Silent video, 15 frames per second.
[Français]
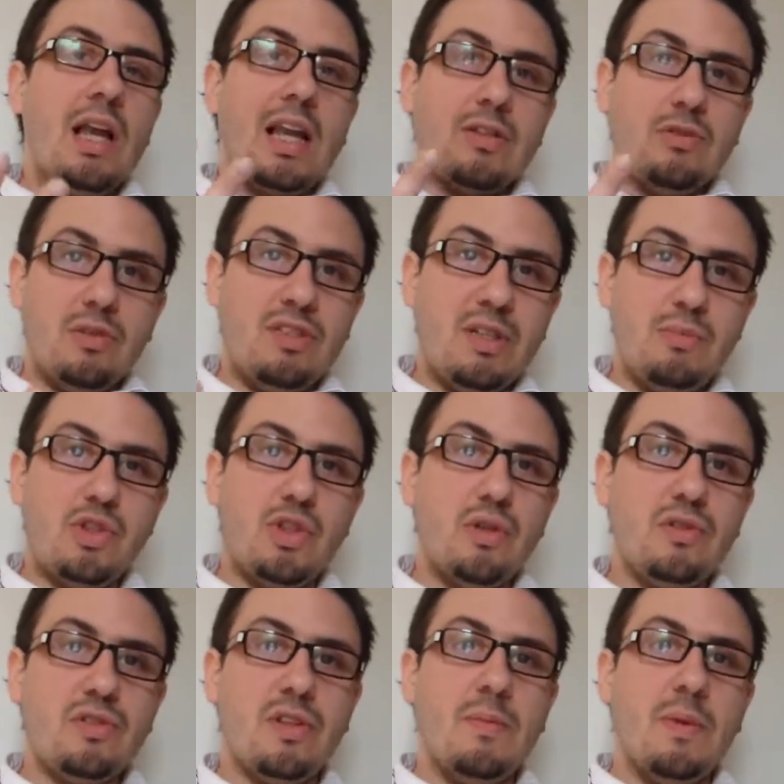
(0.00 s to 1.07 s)
La deuxième
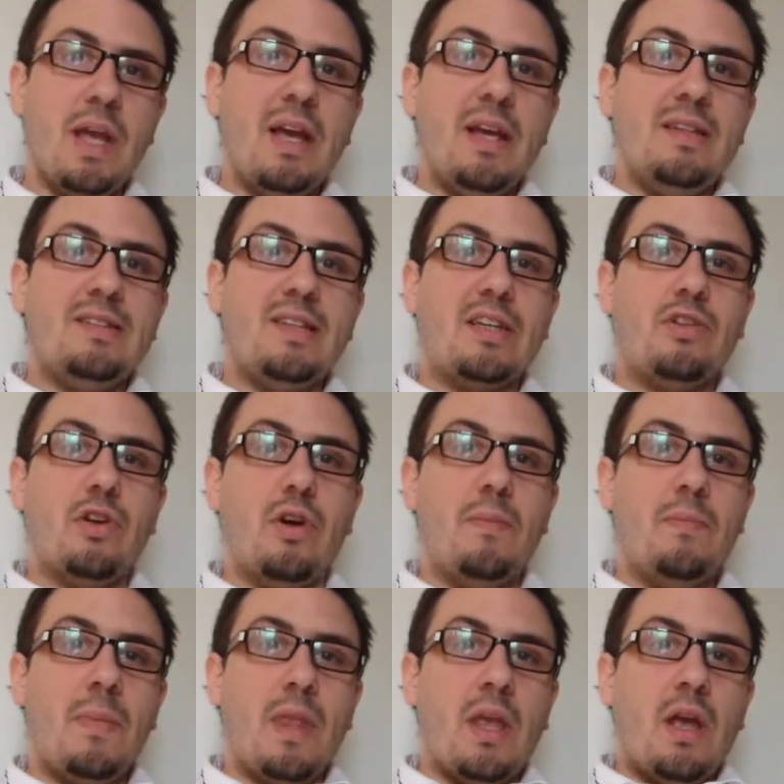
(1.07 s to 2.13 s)
chose, c'est
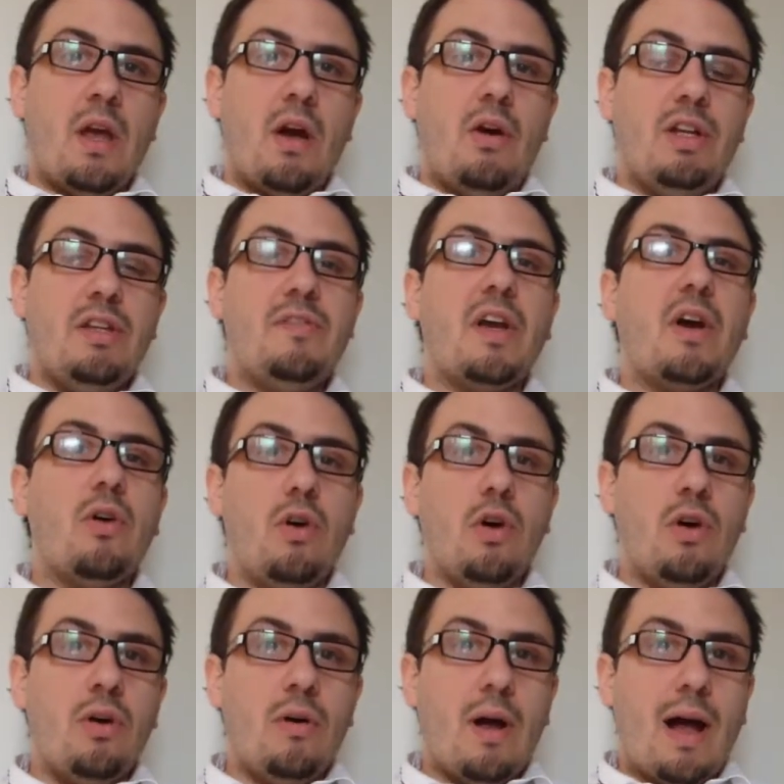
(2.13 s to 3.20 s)
que Olivier
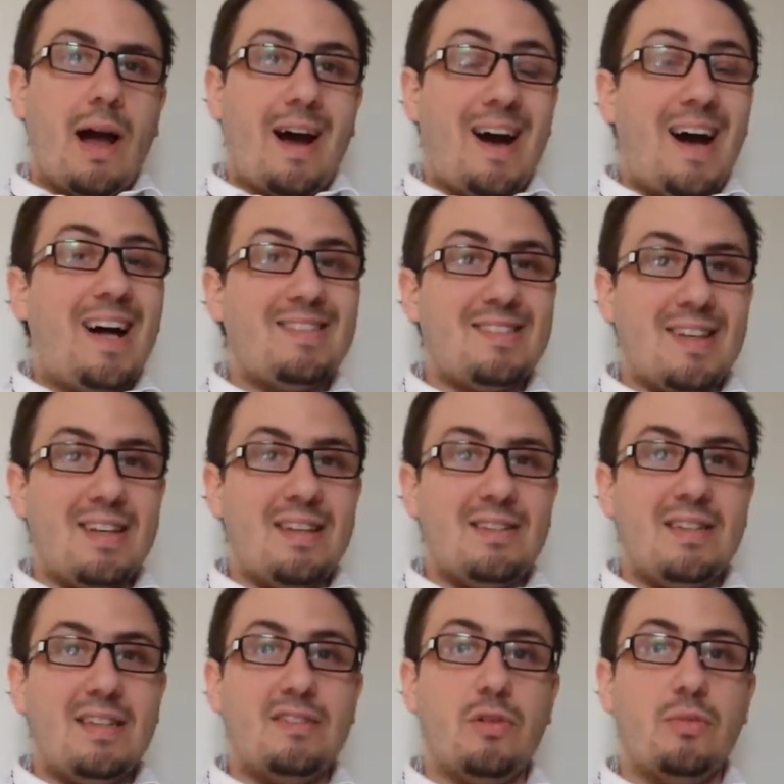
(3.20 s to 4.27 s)
Roland a atteint
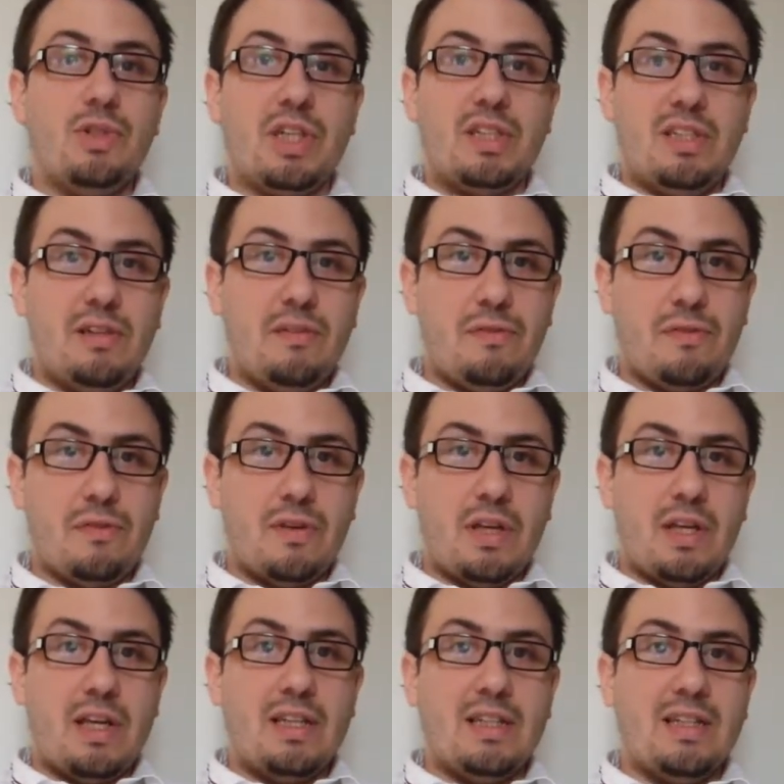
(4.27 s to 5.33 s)
des objectifs
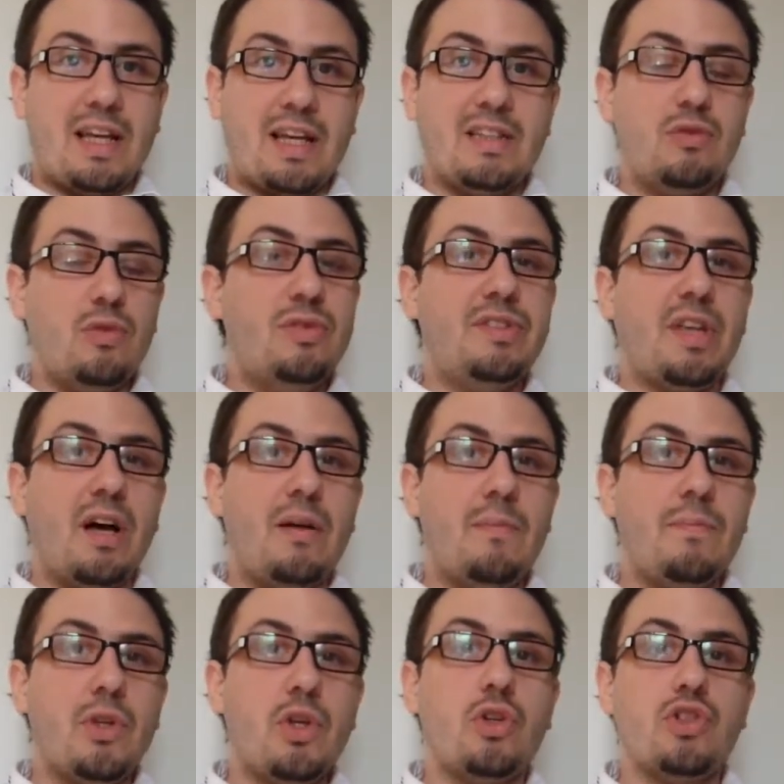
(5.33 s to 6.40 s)
et des
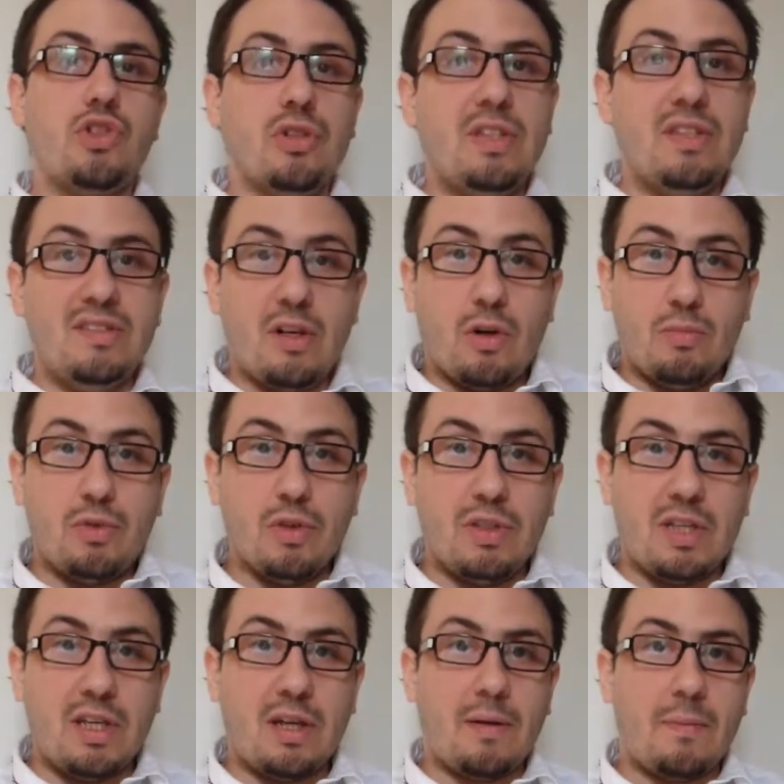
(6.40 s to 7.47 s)
résultats que je désire
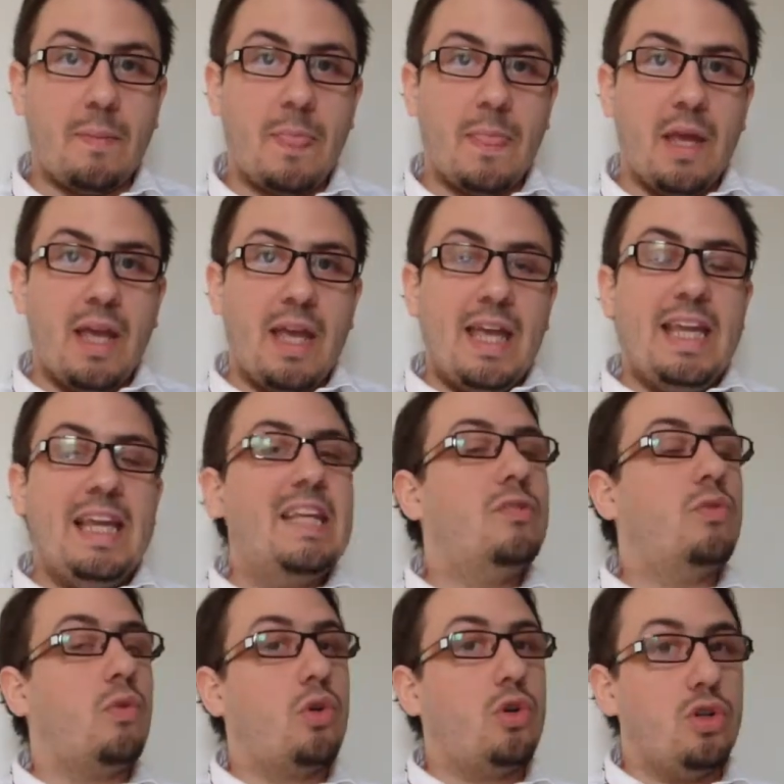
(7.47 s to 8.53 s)
obtenir. Il est
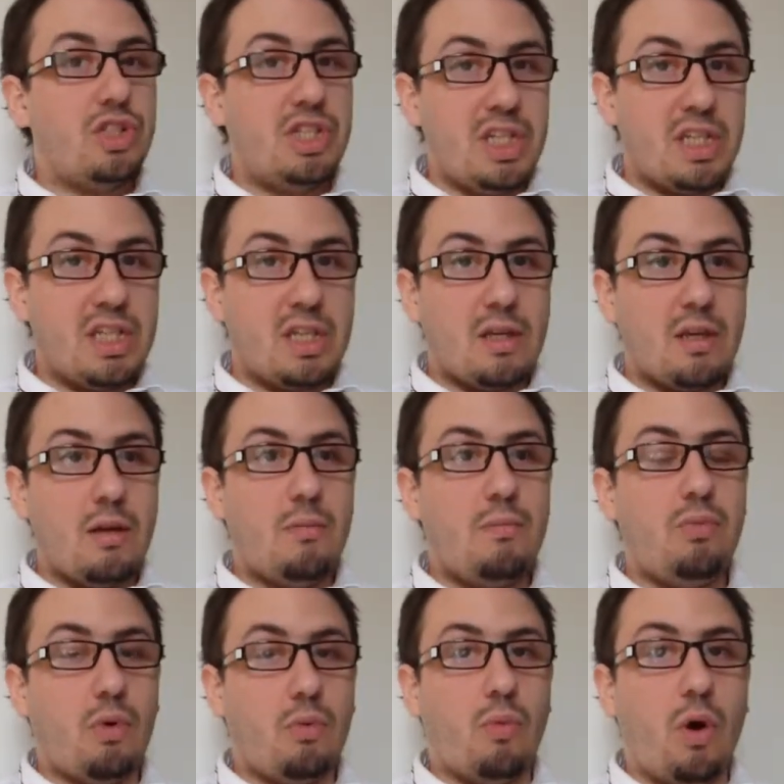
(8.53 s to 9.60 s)
donc logique
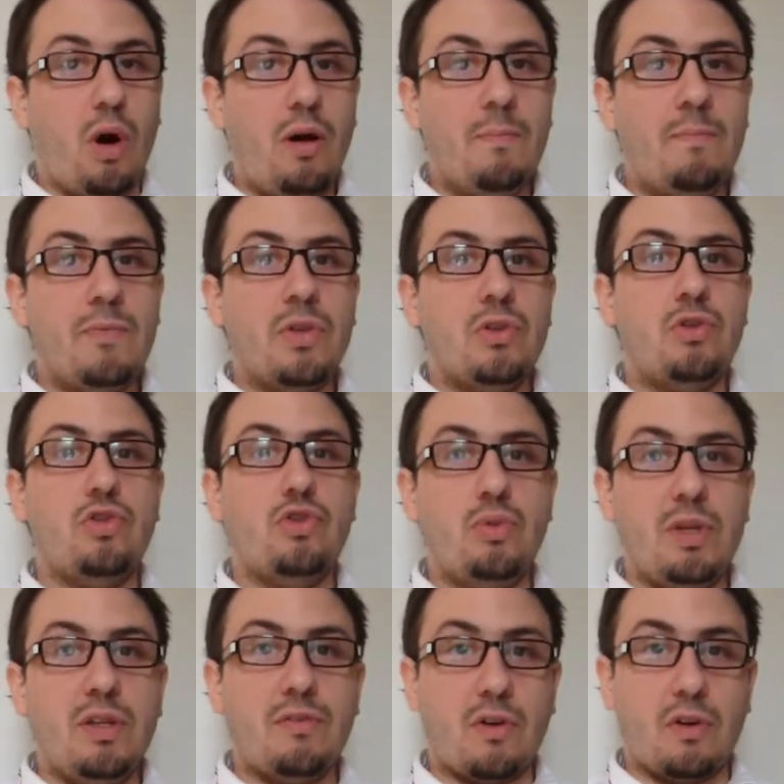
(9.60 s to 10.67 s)
pour moi de
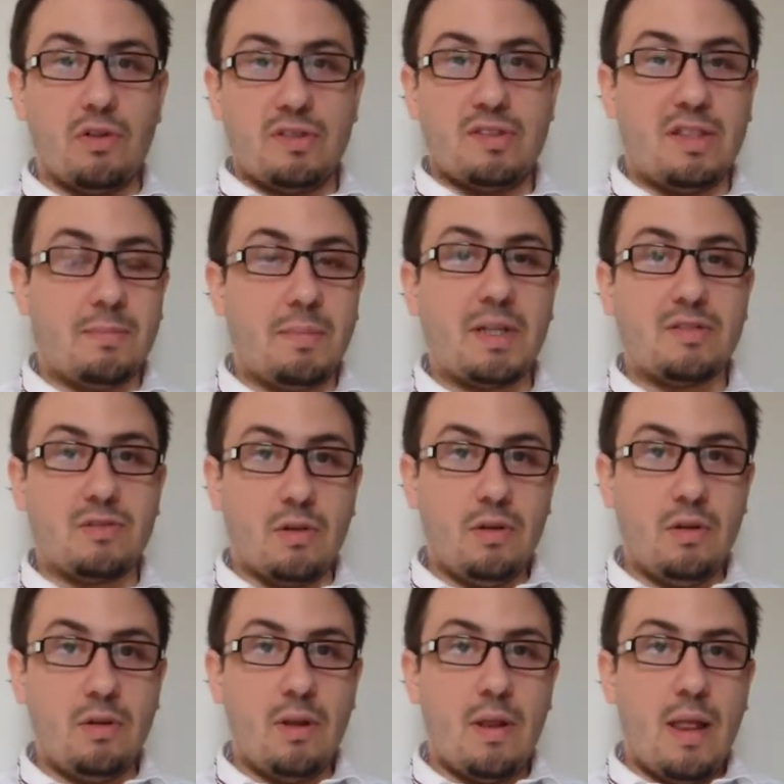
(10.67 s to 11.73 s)
suivre cette
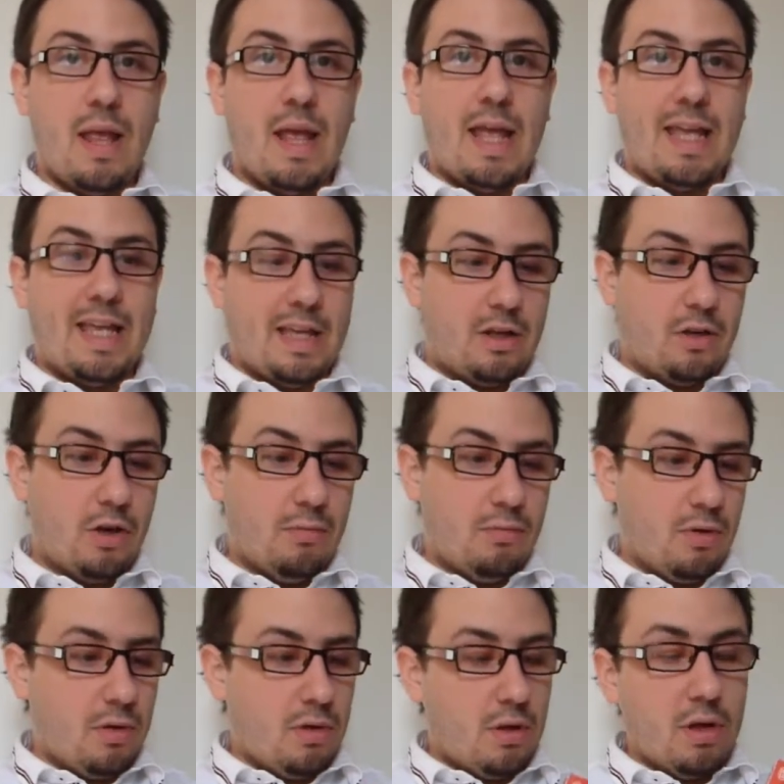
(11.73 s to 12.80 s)
personne. Et comme,